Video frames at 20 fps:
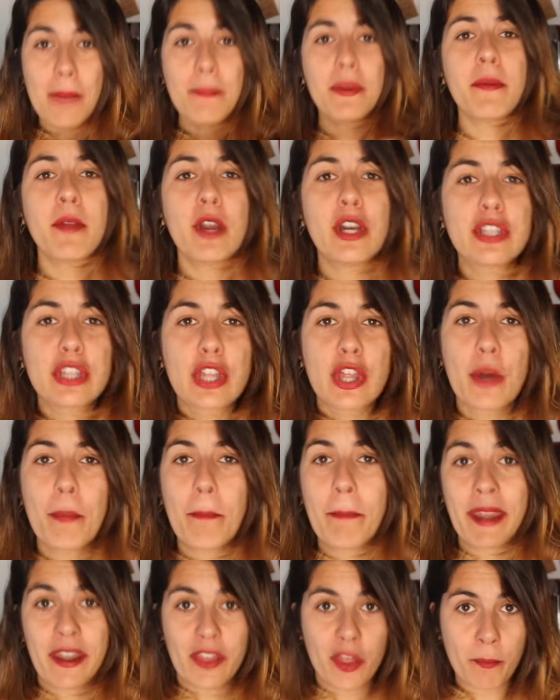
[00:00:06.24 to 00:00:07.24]
Primero de
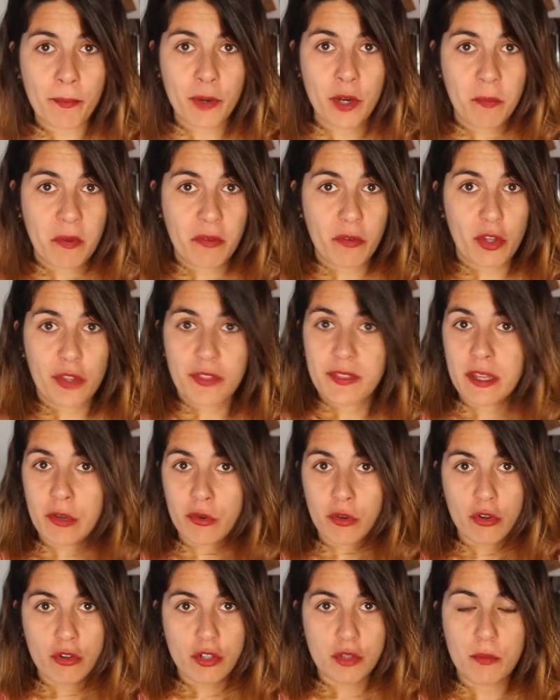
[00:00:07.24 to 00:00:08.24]
todo, perdón por mi voz,
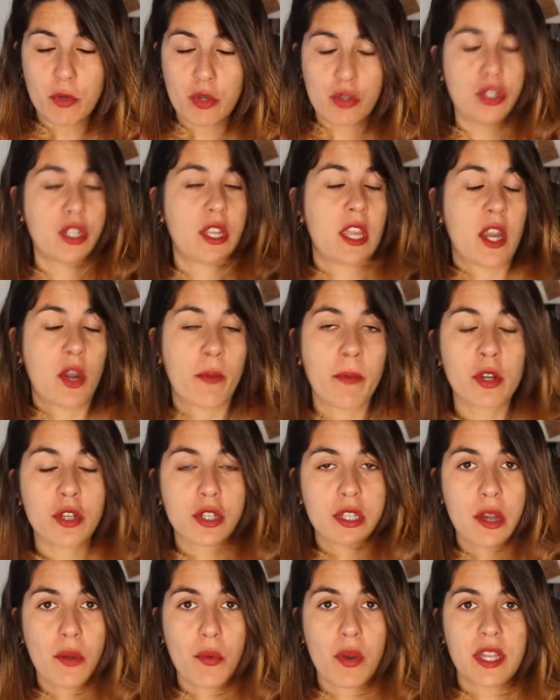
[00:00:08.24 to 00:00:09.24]
tengo unos mocos que no me
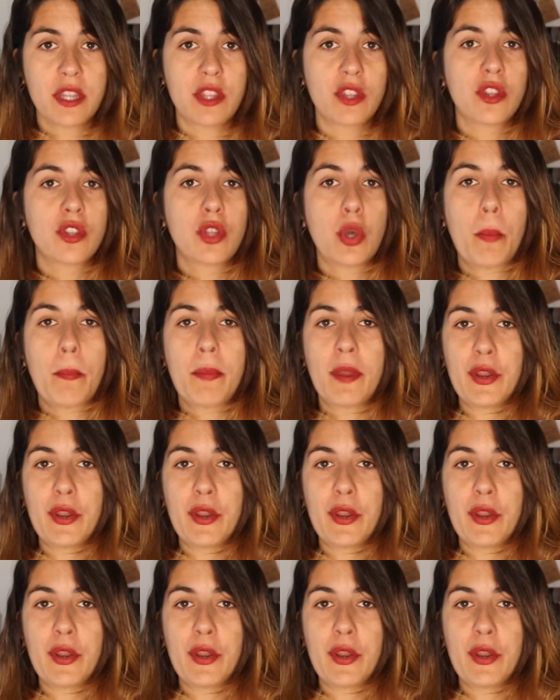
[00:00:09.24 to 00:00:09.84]
los aguanto,